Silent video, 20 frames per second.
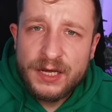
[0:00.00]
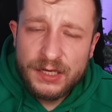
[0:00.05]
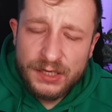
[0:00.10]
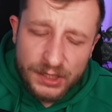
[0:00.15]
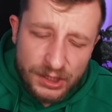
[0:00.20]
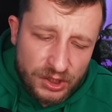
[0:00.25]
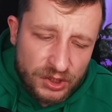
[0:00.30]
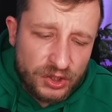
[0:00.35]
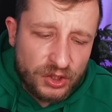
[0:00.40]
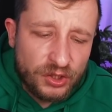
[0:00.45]

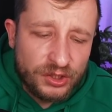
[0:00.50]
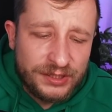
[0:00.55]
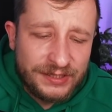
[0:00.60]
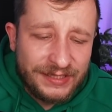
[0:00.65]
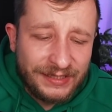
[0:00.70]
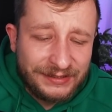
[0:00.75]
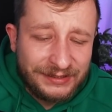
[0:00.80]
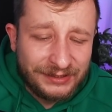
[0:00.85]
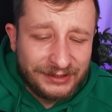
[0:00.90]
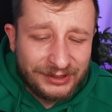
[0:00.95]
Jeśli
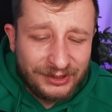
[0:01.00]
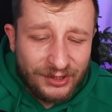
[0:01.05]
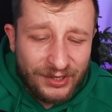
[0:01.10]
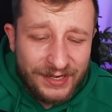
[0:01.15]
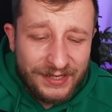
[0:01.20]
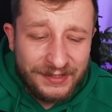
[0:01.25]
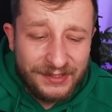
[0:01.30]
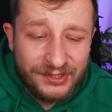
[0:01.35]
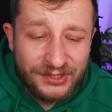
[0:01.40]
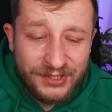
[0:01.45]
skorzystacie z
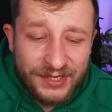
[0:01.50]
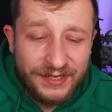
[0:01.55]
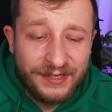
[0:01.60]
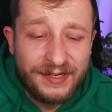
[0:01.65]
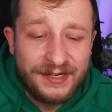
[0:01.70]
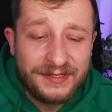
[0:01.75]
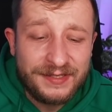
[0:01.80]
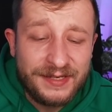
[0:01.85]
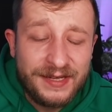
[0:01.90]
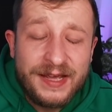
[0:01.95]
toalety 4
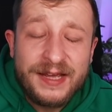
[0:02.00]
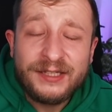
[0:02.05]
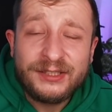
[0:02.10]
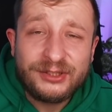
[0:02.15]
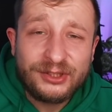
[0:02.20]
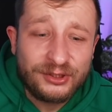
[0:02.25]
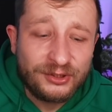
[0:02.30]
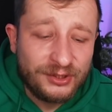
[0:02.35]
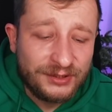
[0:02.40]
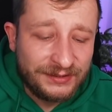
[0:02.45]
razy,
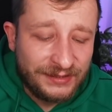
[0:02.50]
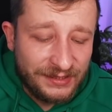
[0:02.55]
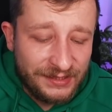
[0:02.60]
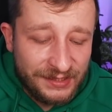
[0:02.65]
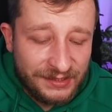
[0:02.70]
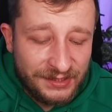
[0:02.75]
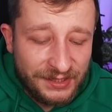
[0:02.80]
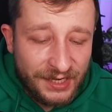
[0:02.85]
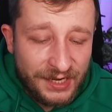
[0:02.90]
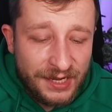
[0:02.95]
to
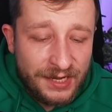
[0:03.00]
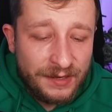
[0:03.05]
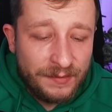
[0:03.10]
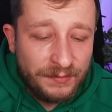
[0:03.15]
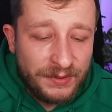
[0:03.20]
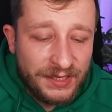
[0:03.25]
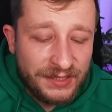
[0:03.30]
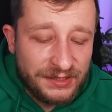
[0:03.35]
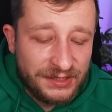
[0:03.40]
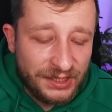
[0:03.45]
dostaniecie
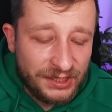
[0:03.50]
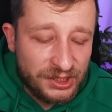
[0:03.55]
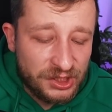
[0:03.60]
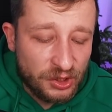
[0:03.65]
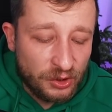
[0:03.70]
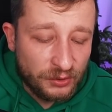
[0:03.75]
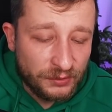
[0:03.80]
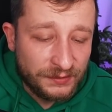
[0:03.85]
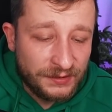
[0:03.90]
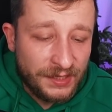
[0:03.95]

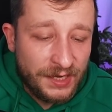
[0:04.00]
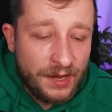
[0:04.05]
50